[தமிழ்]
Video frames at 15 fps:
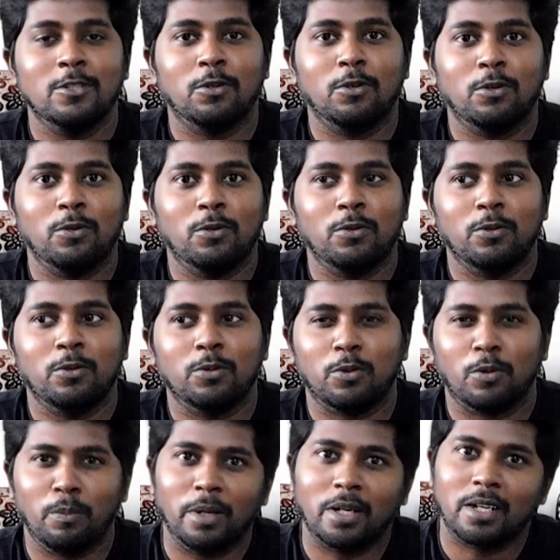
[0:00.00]
ஸோ
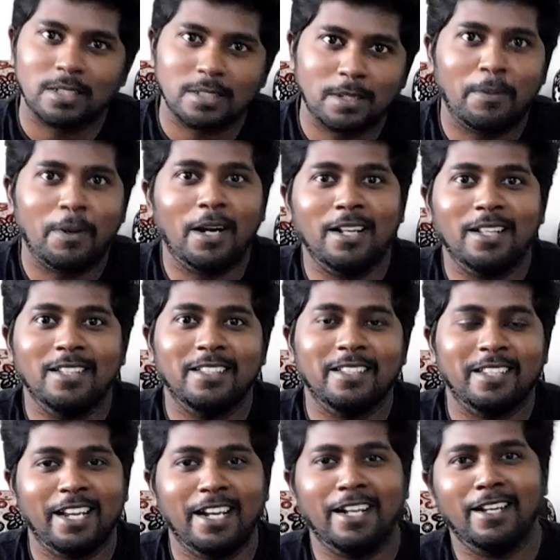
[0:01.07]
ரொம்ப கஷ்டமானது
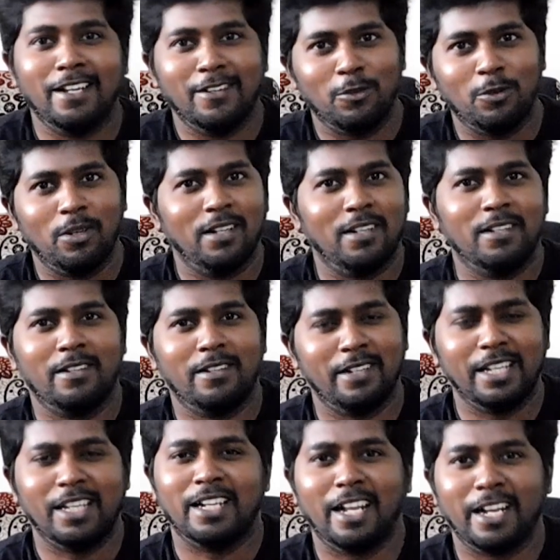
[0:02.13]
ஏன்னா ஒரு
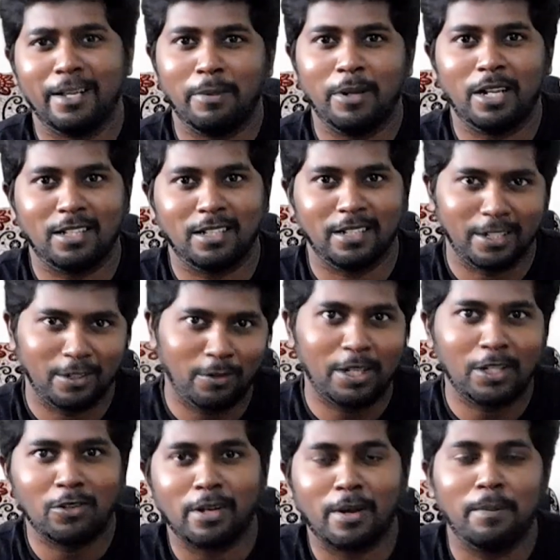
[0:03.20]
நீங்கள் நிறைய பேர் அதை இன்ன
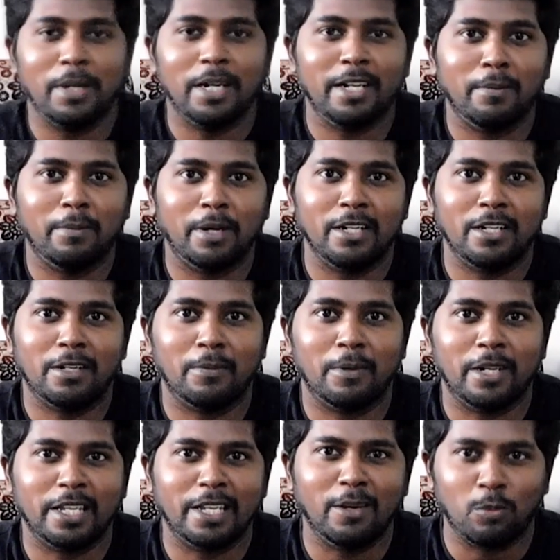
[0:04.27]
வரைக்கும் கம்ப்ளீட்டே பண்ணியிருக்க
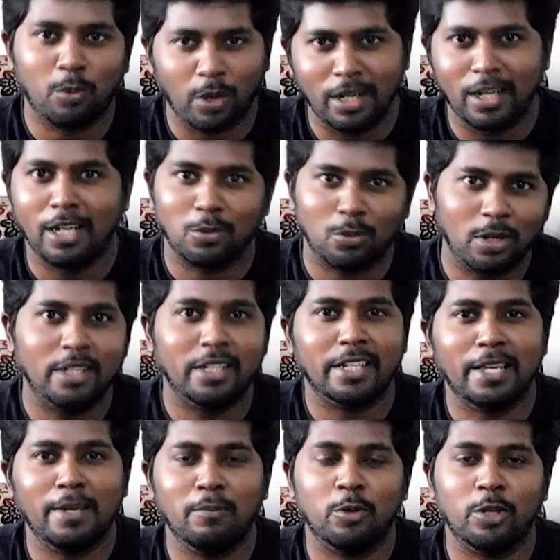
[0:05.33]
மாட்டீங்க ஒன் ஹவருக்குள்ளே அந்த
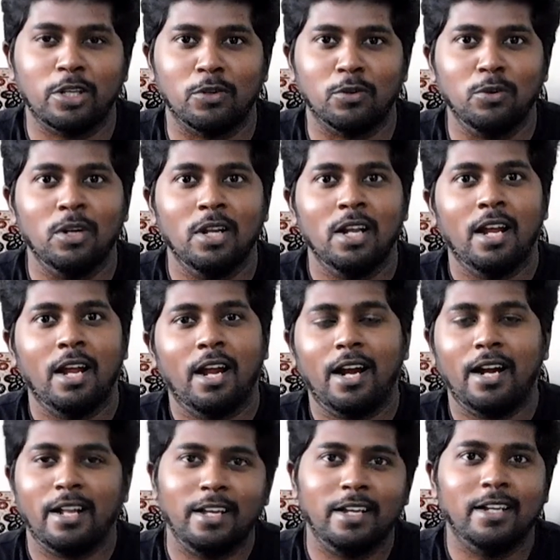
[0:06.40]
கேம் முடிக்கணும்
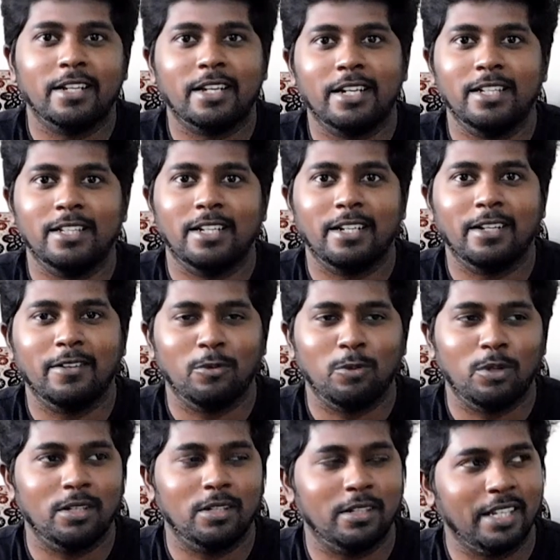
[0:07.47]
ஆனால் கிட்டத்தட்ட
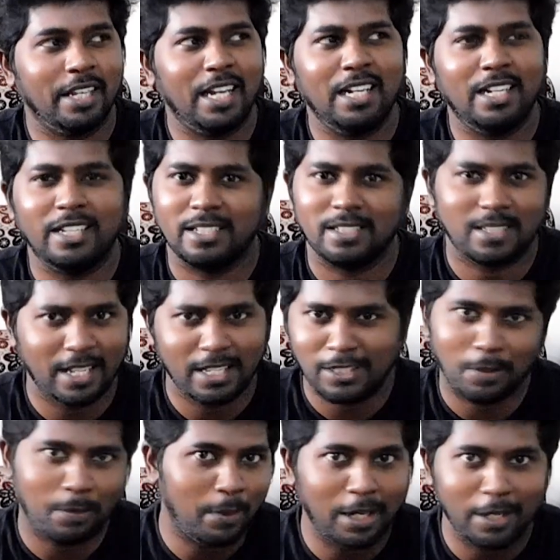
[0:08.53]
ஒரு ஏழு எட்டு
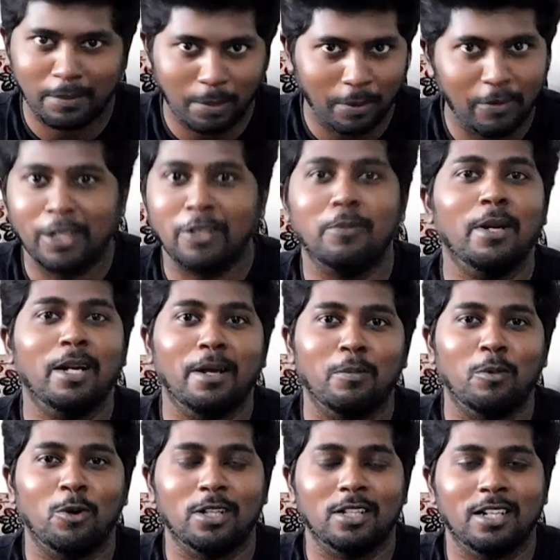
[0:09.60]
ஸ்டேஜுக்கு மேலே இப்போ வரைக்குமே
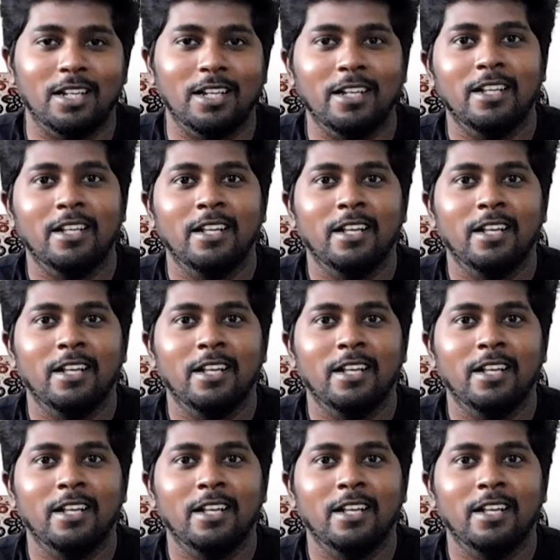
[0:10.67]
நான் போனதில்லை